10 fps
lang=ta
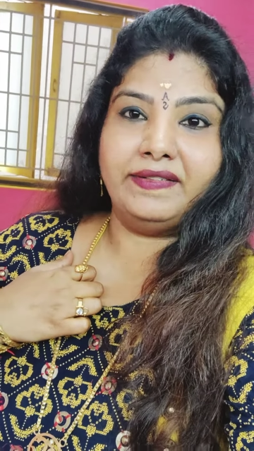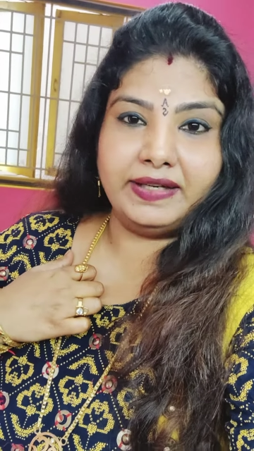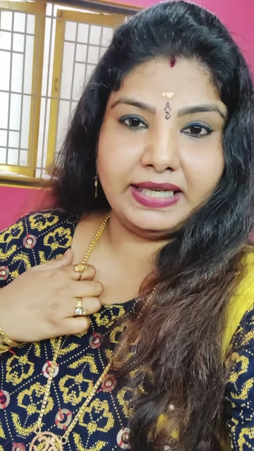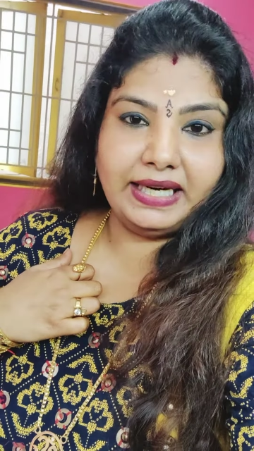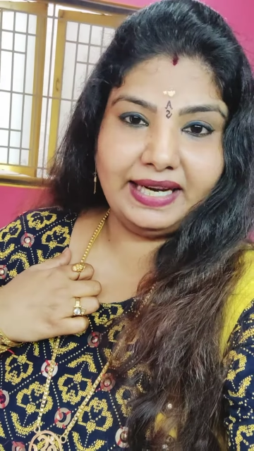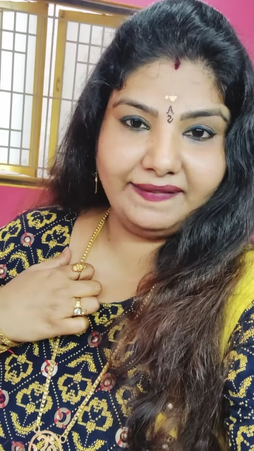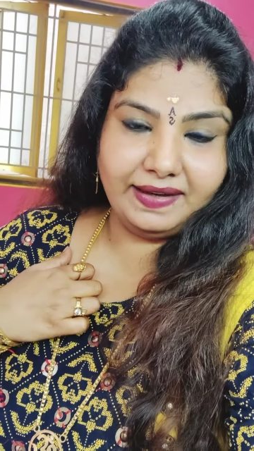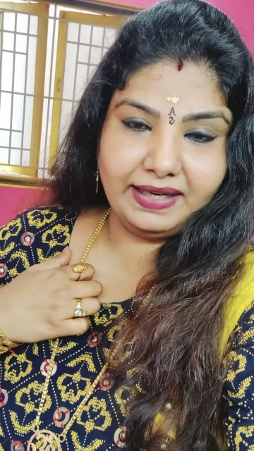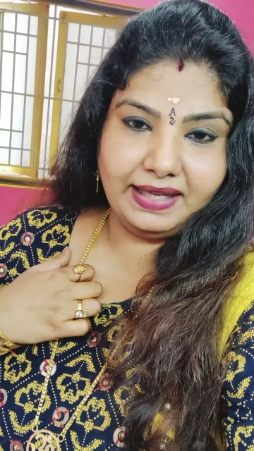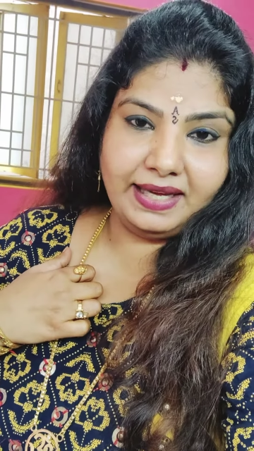வேர்ல்ட்
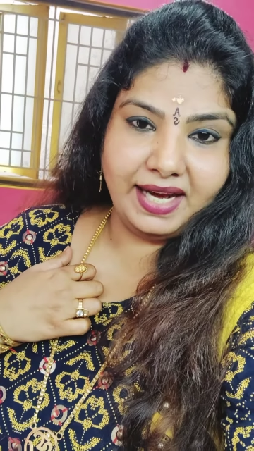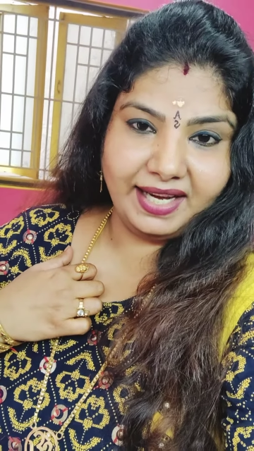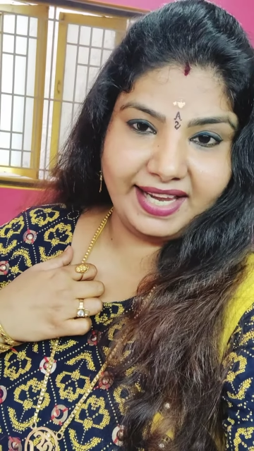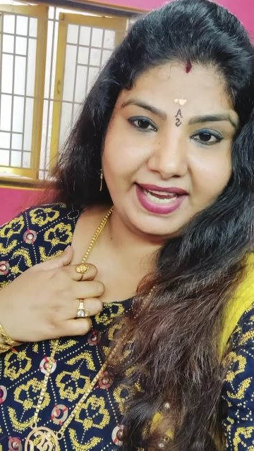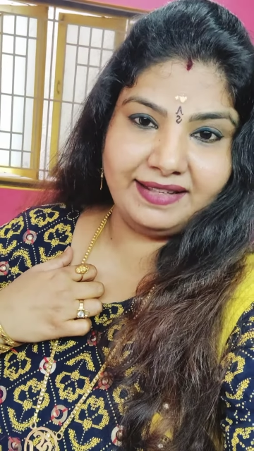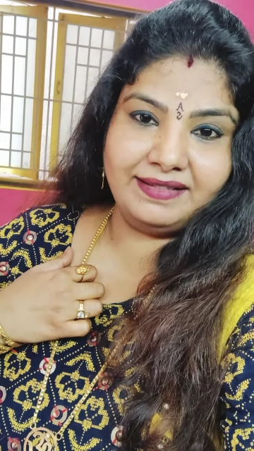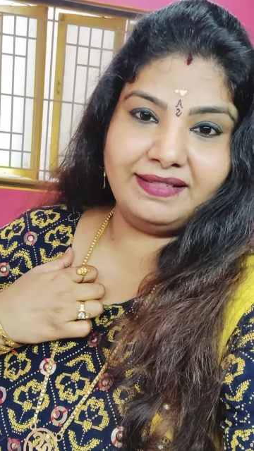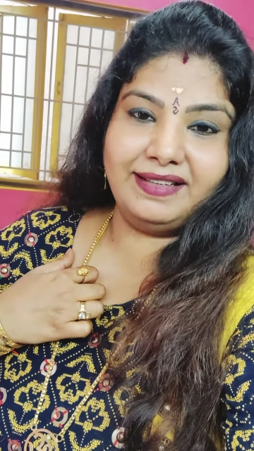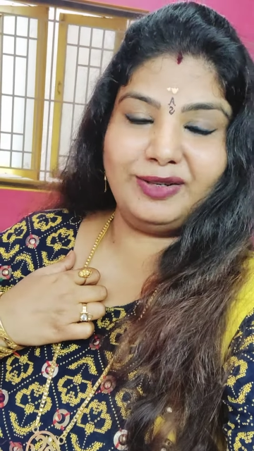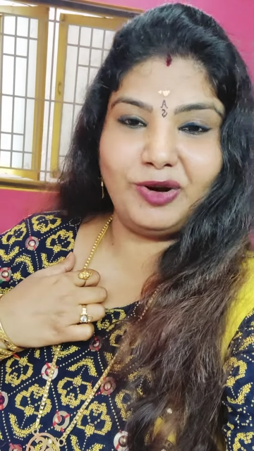லெவலில் அகெயின்
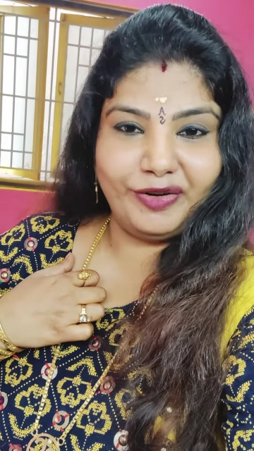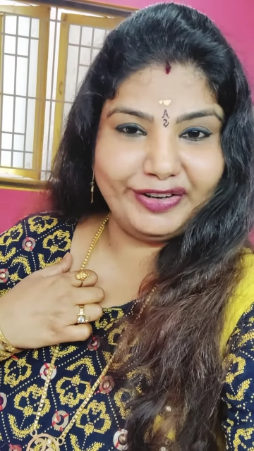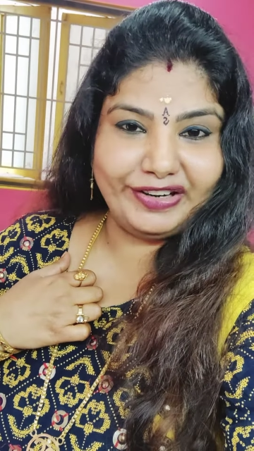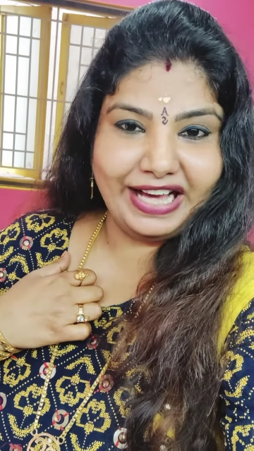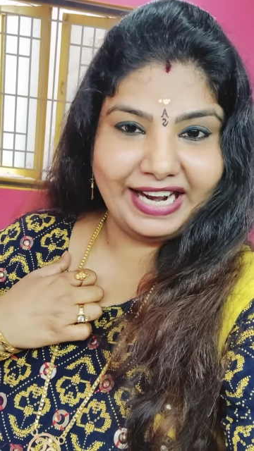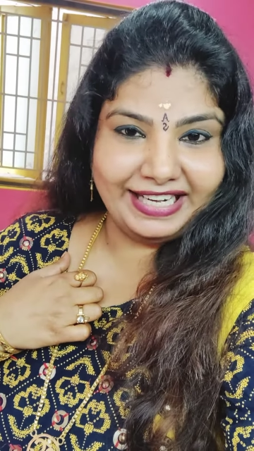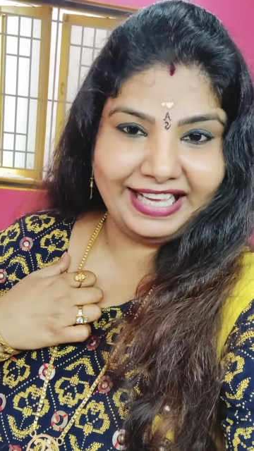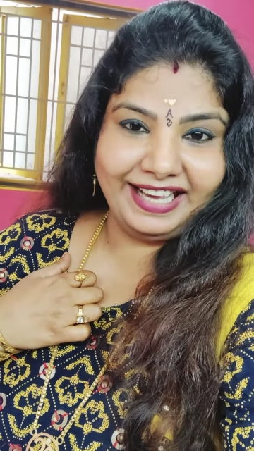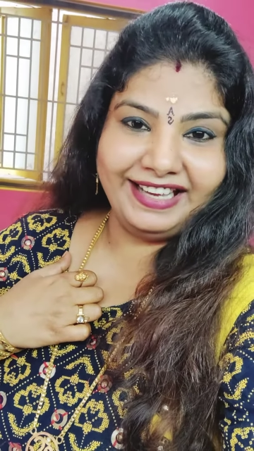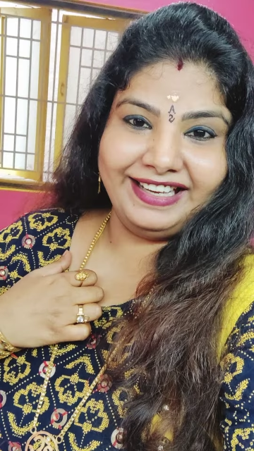கோவிலோட
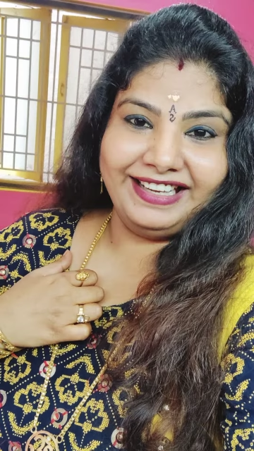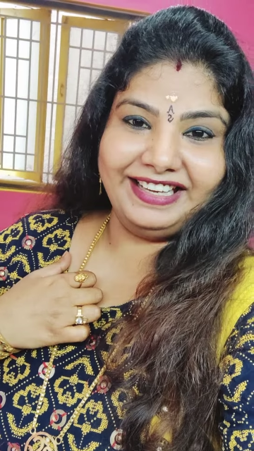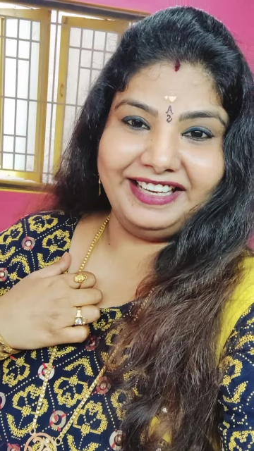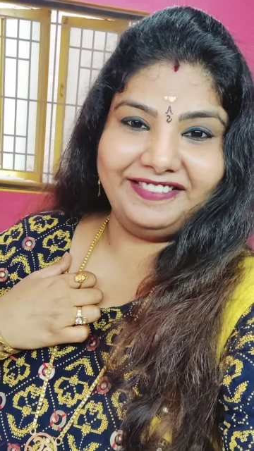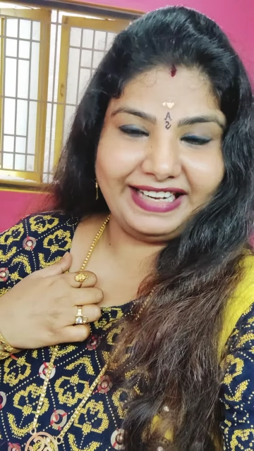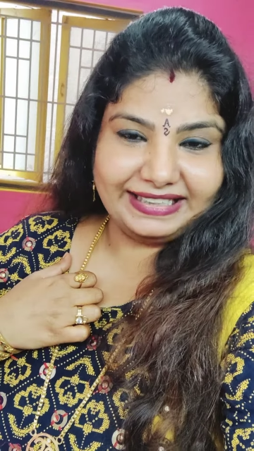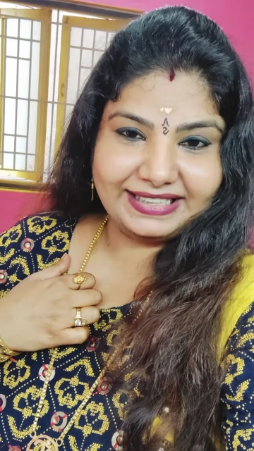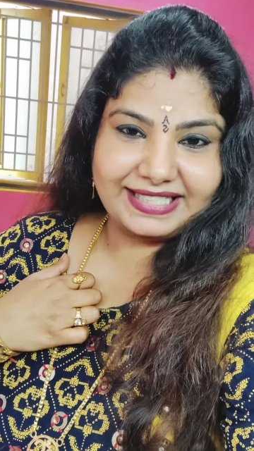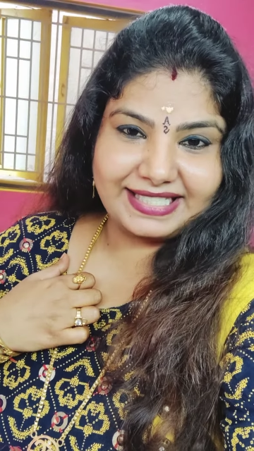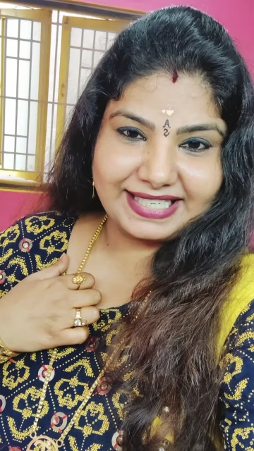அண்ணன்
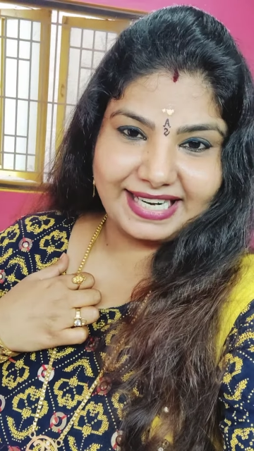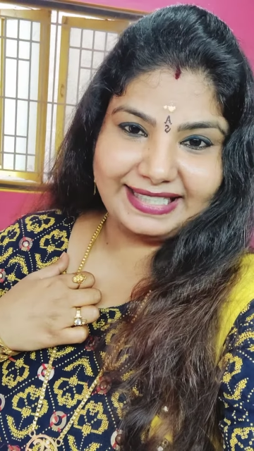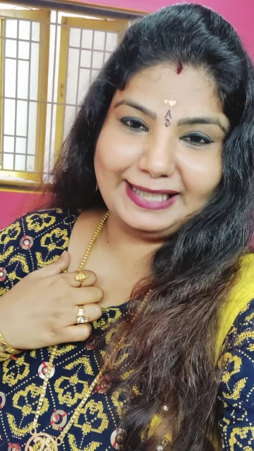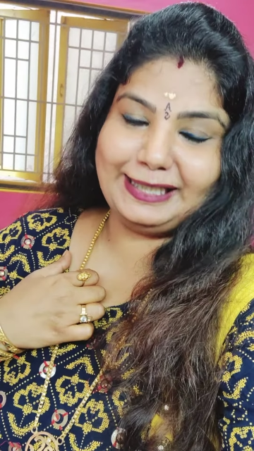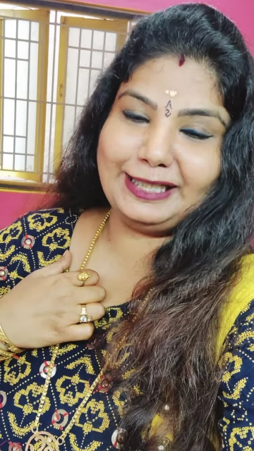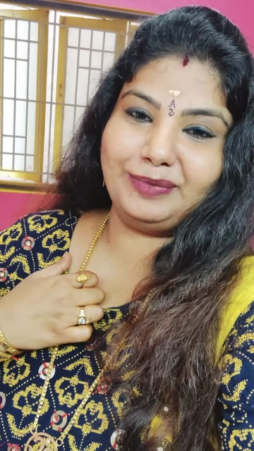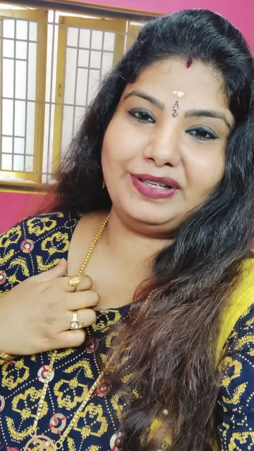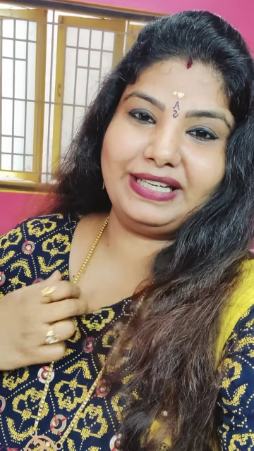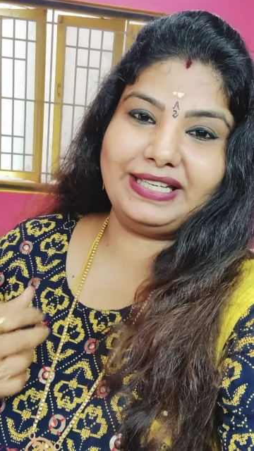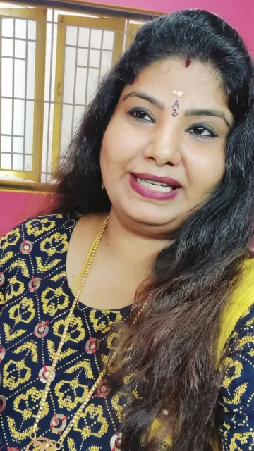வர்றதுக்கு ஸ்டார்ட் ஆகிட்டார்
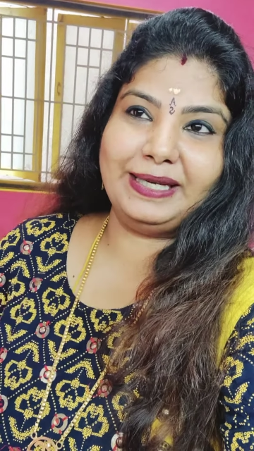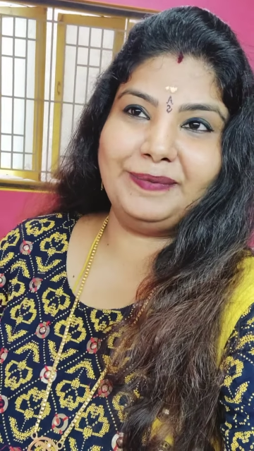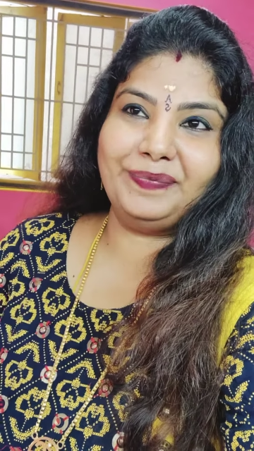போல் இருக்கு